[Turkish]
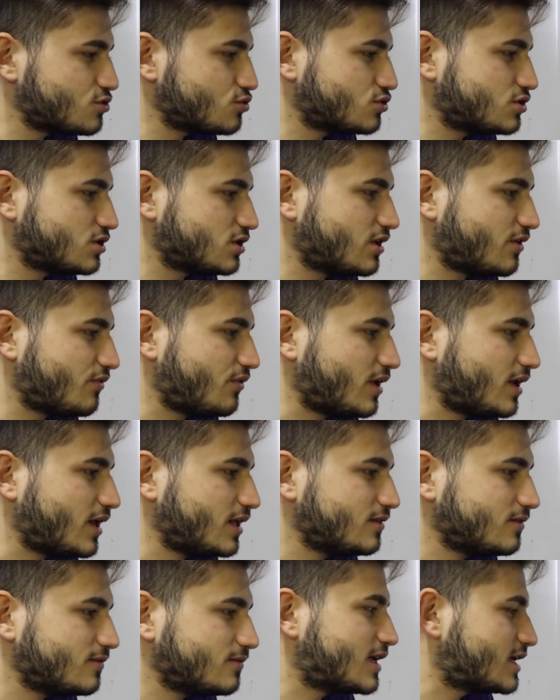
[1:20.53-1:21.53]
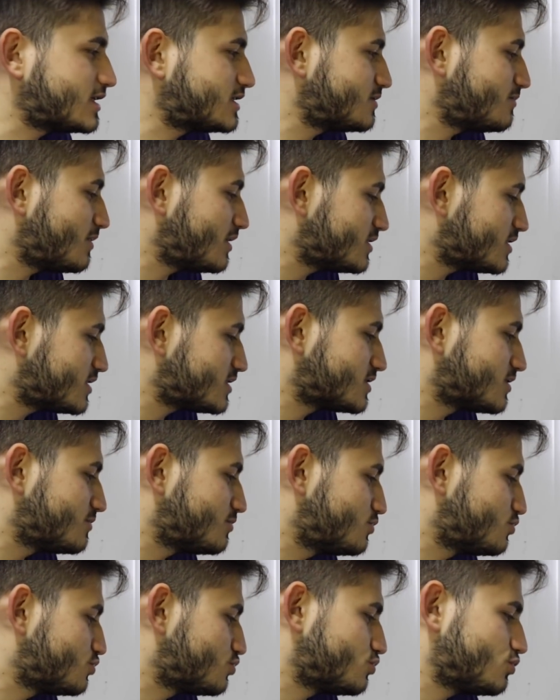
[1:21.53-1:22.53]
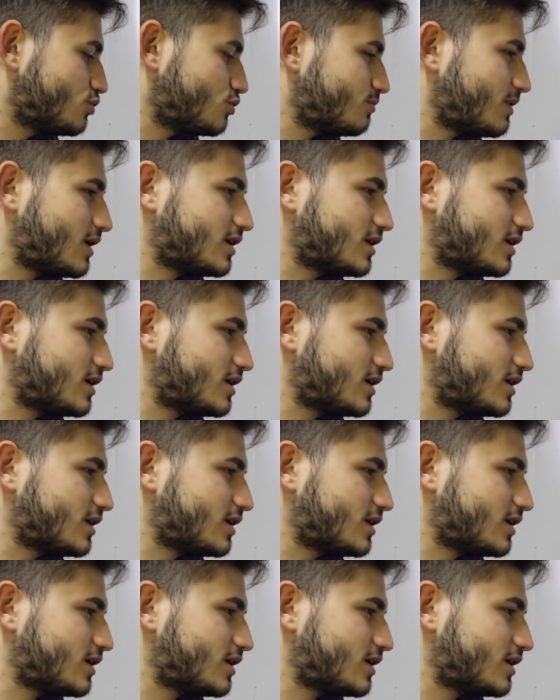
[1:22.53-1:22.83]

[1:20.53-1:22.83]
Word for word: yüzyılda falan teslim alırız gibi düşünüyorum.